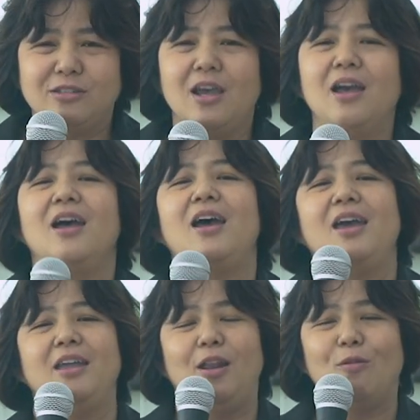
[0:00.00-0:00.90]
ใ ใช่
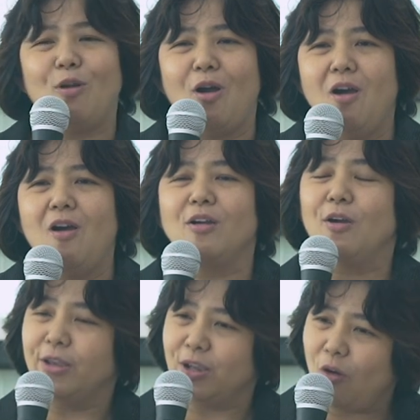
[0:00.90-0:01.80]
แล้วก็
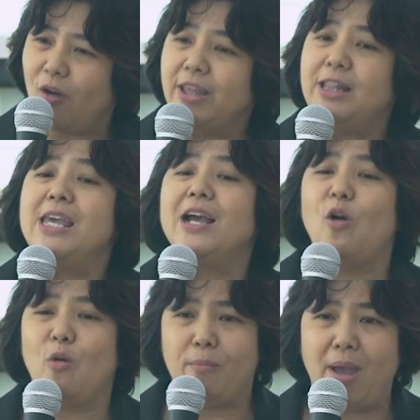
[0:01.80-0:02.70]
ค่อยๆเลี่ยง
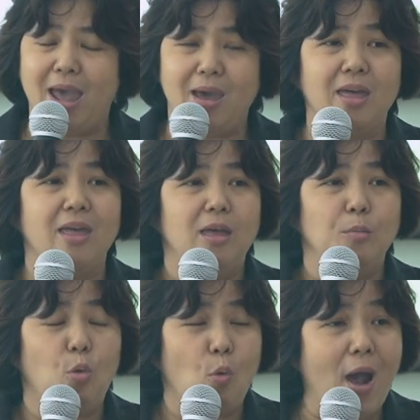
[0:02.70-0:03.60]
ออกมา
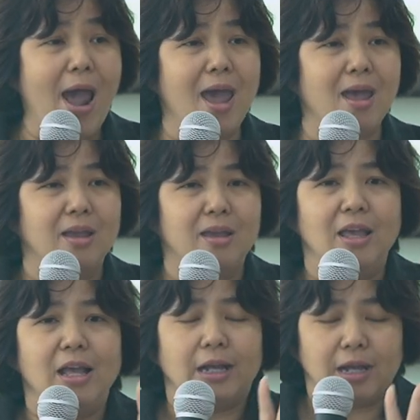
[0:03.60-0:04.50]
เพราะว่า
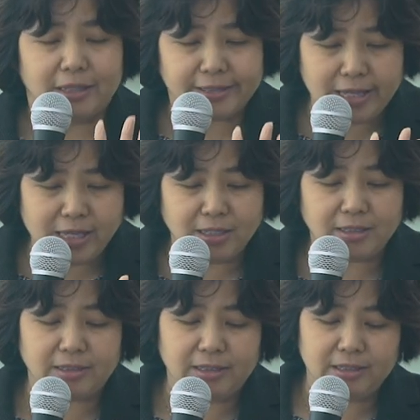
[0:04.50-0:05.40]
สิ่ง
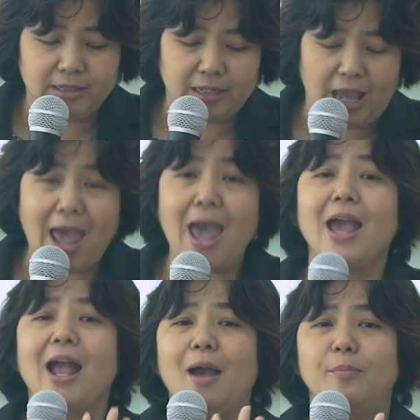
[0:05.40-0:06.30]

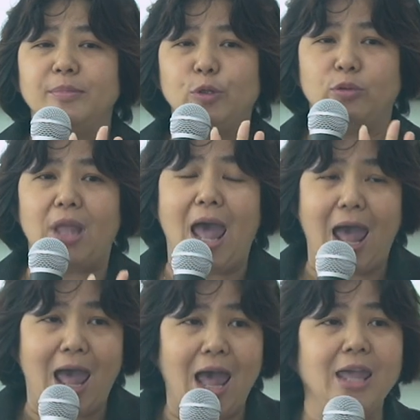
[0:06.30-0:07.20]
5คำสุด
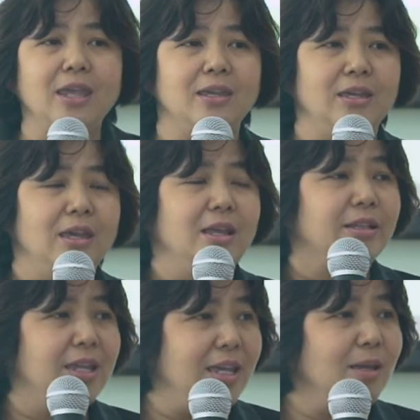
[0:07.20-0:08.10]
ท้าย
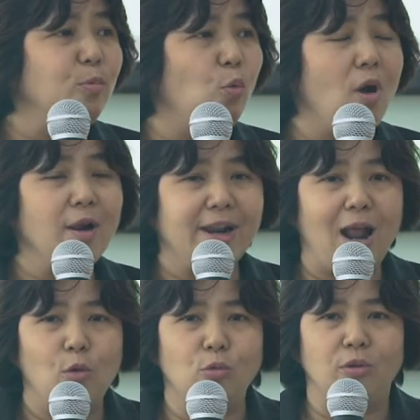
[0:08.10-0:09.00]
ที่พวก
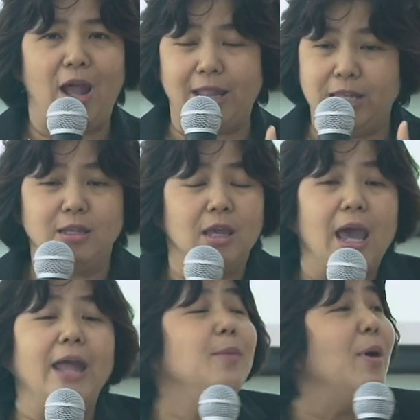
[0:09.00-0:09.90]
เราอัน
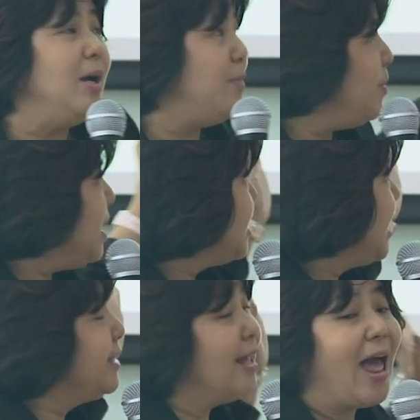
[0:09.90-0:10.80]
นี้ก็ไม่มีใน
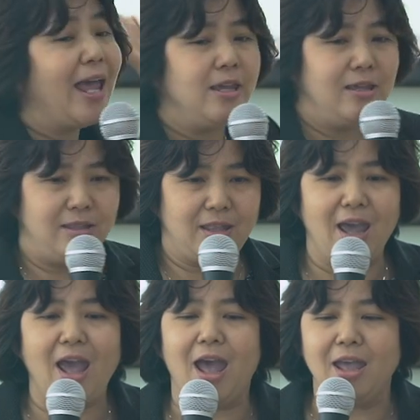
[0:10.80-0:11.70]
สไลด์
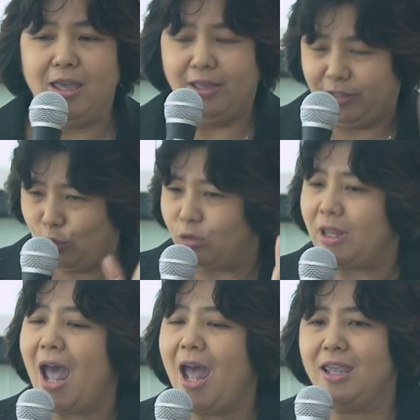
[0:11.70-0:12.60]
นะคะจบ
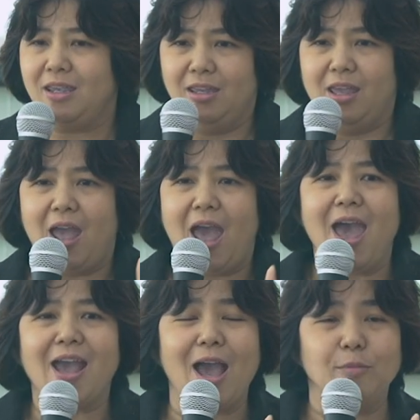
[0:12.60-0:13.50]
ได้
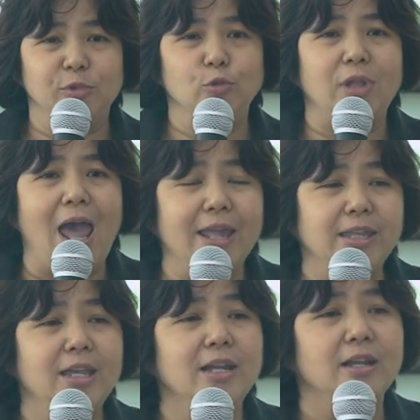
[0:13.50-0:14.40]
5คำสุดท้าย
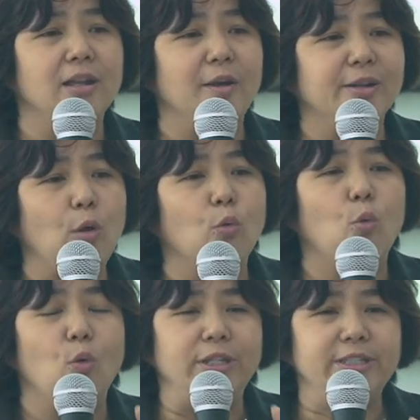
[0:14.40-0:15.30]
ที่เรา
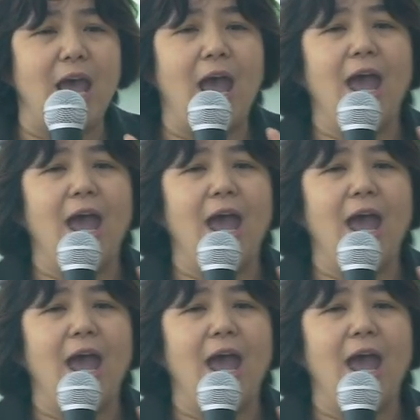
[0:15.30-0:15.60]
ควรจะ